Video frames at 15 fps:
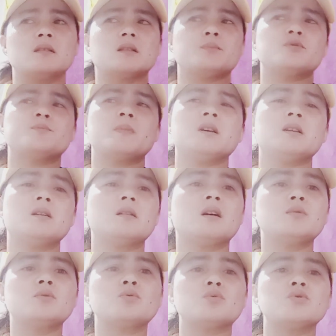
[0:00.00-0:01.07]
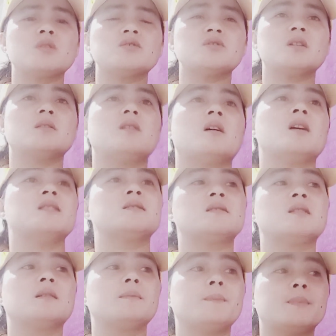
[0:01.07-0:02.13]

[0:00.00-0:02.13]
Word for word: tapos pag ginaganon ko na siya guys tag,